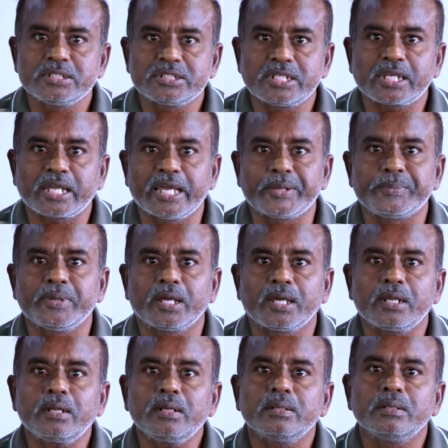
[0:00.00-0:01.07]
డిస్టిక్
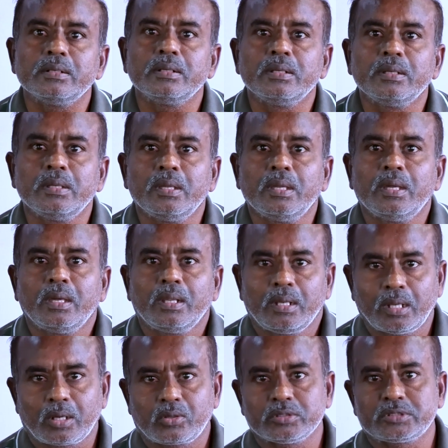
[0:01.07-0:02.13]
కరీంనగర్
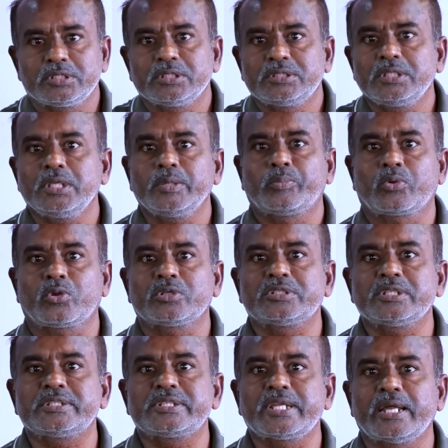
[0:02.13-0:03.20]
నాకు వచ్చేసి
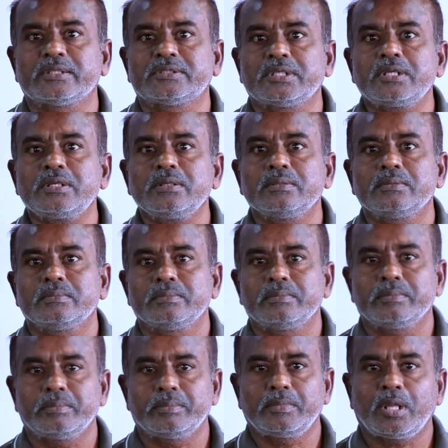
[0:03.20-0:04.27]
ప్రోస్టేట్ క్యాన్సర్
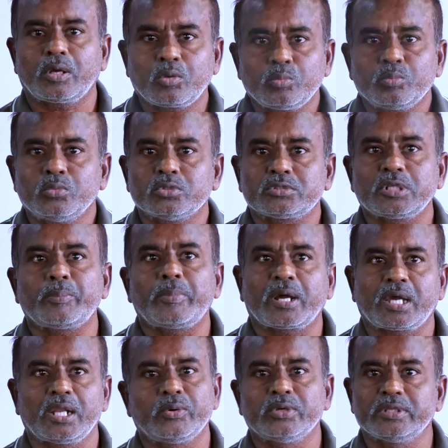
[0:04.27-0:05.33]
నాకు మూత్రం
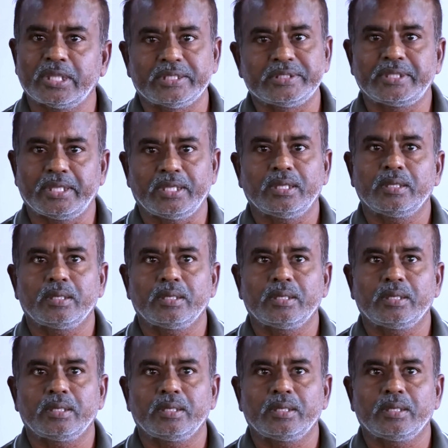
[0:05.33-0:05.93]
పక్కన పోయింది అంతే